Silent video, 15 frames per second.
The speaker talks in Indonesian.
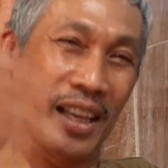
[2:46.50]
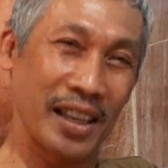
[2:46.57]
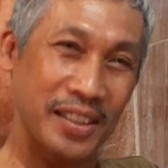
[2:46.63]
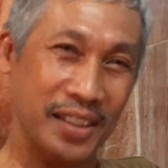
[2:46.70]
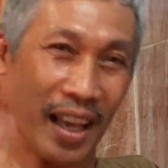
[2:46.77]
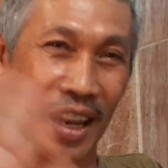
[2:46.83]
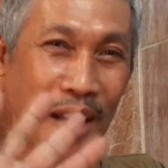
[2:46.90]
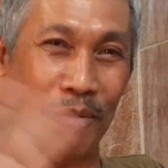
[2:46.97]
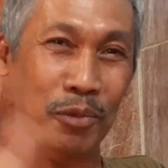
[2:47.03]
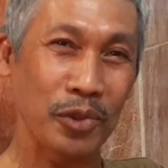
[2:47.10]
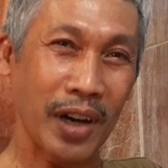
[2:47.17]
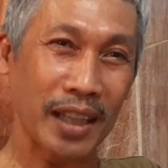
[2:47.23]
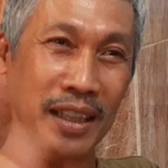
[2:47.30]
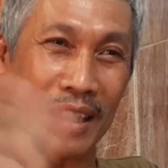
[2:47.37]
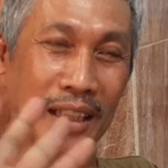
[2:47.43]
Salam
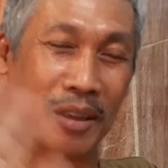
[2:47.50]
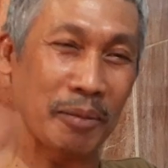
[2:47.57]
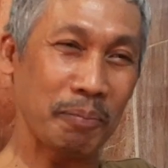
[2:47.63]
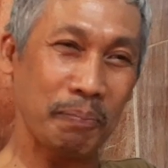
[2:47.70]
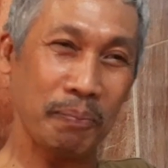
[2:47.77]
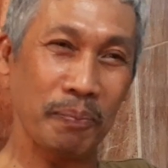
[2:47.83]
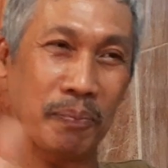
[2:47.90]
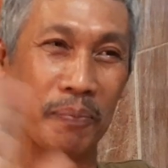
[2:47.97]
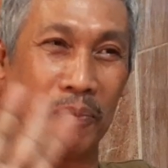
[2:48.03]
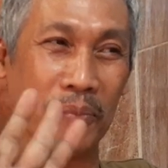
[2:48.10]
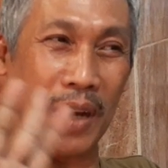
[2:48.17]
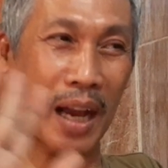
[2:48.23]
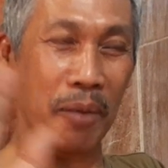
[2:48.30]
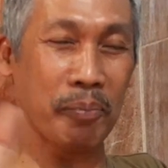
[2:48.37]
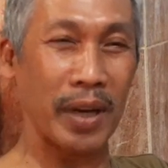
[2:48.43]
buat
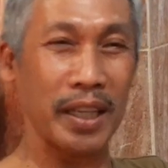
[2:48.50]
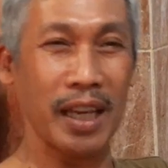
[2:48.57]
apa